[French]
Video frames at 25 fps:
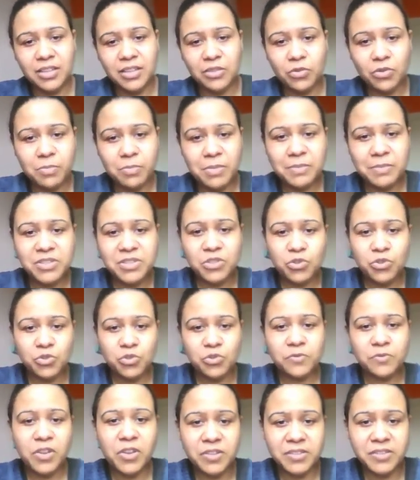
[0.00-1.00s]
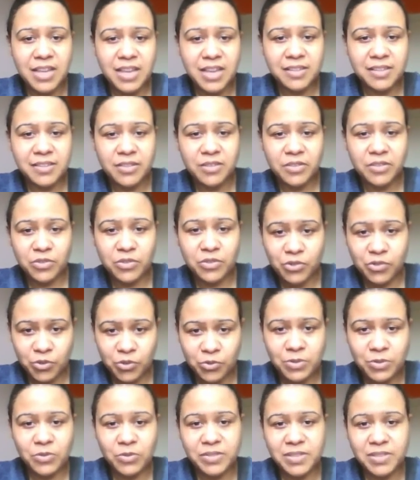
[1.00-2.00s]
Donc même si je suis française, je
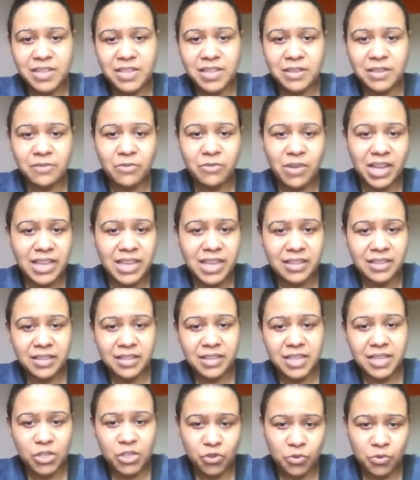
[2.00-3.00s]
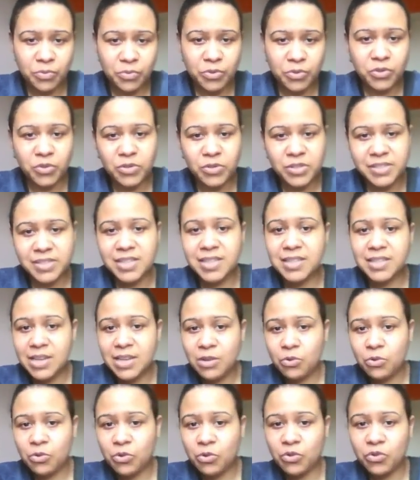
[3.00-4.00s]
suis aussi ivoirienne et je peux te
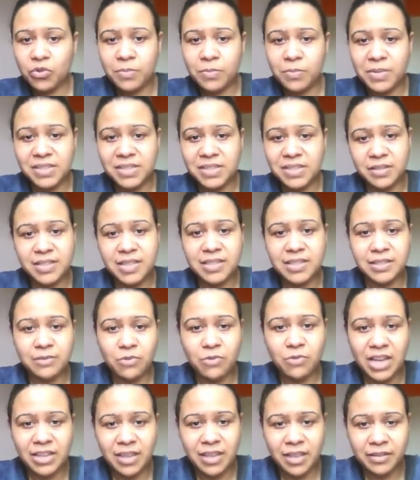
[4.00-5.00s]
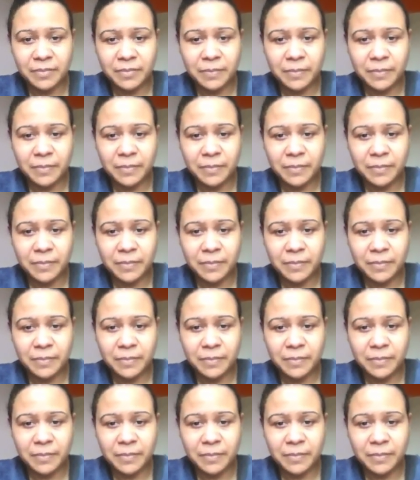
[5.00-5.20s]
citer le nom de mes ancêtres ivoiriens.